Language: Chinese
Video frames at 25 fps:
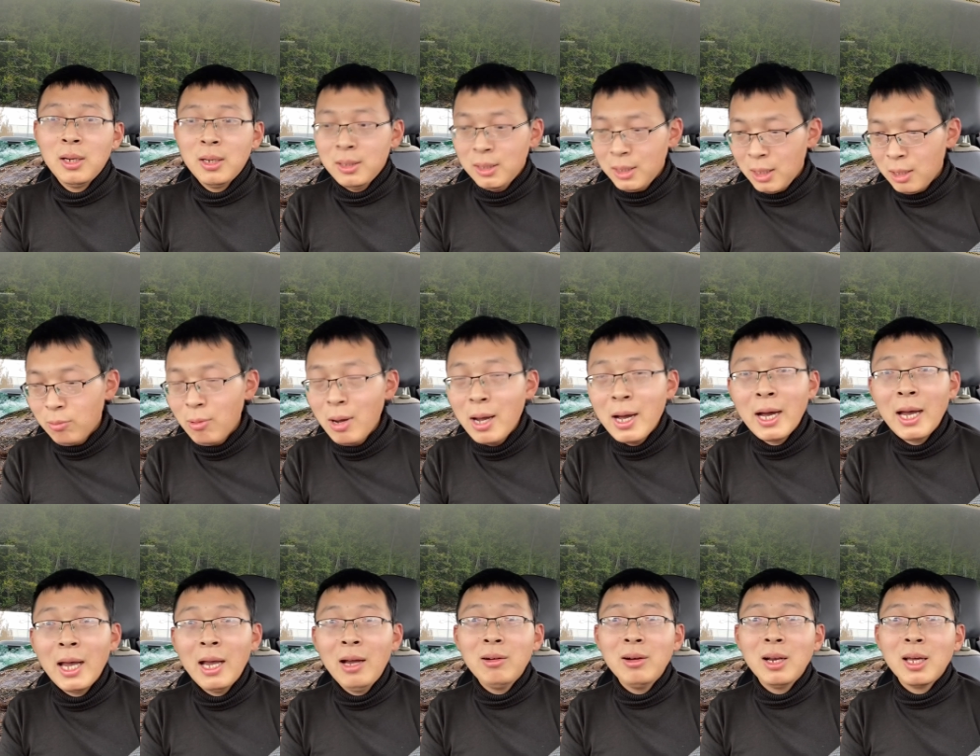另外
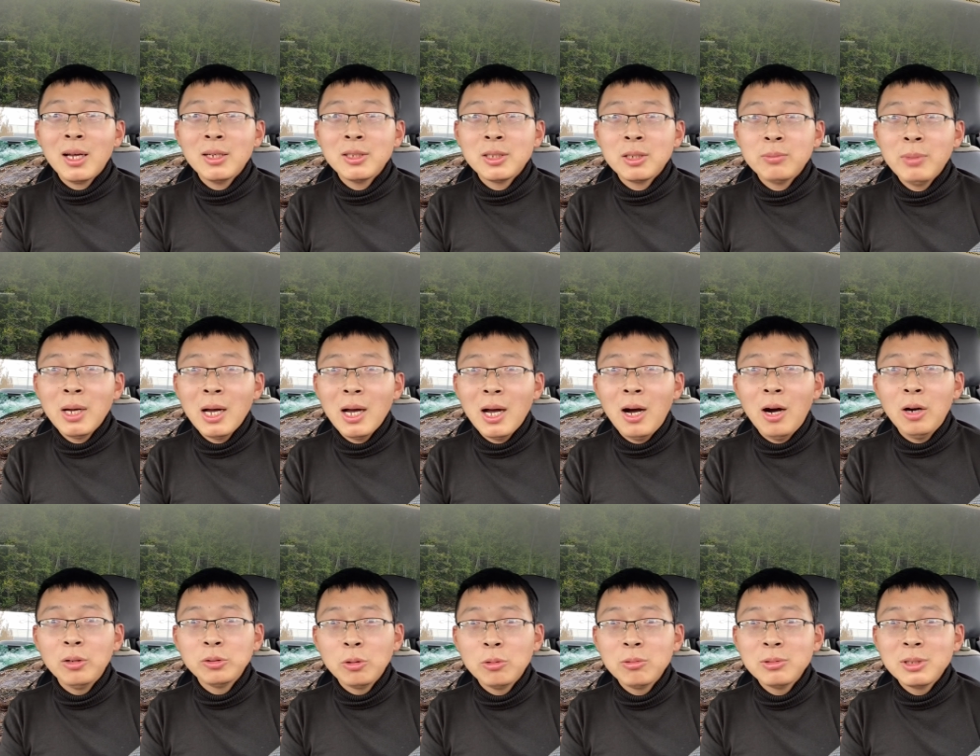还有那个什么
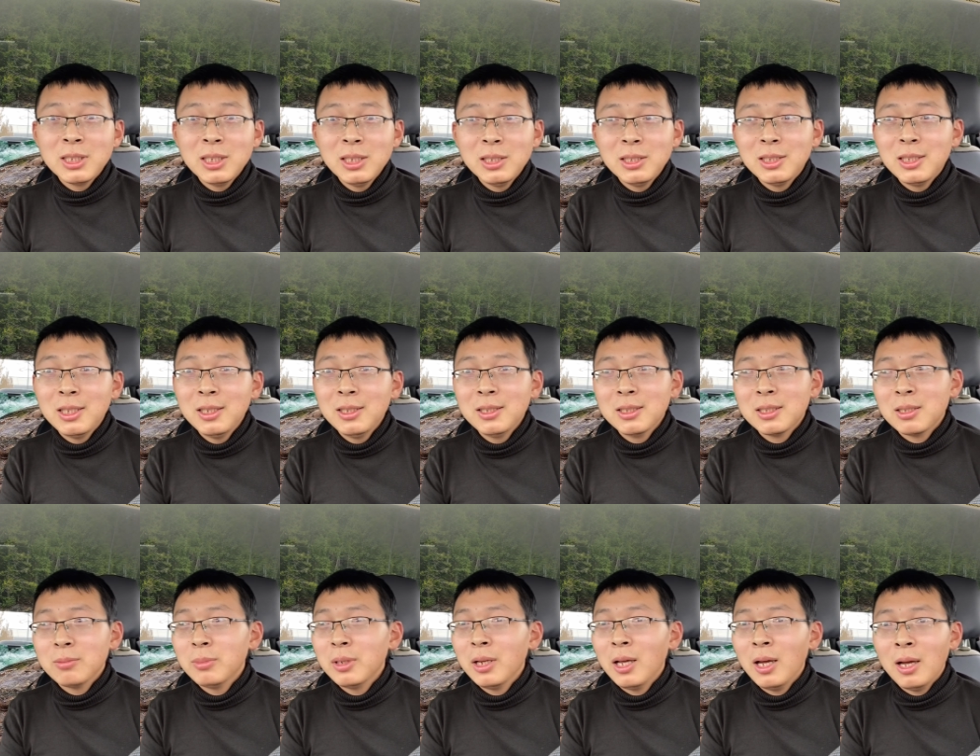儿童性侵
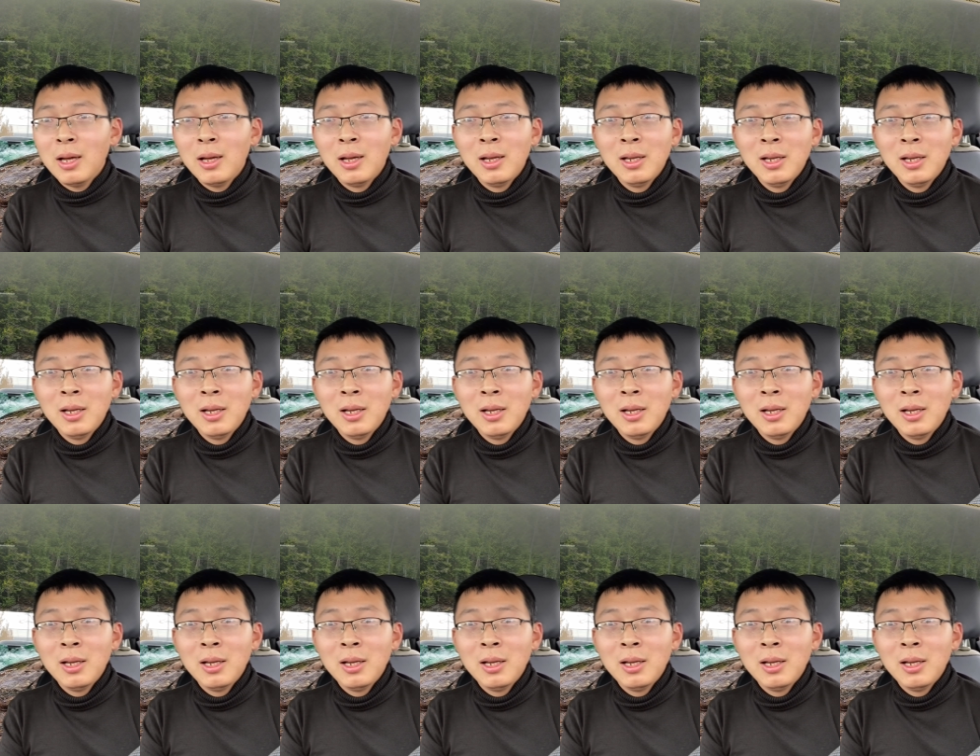什么的。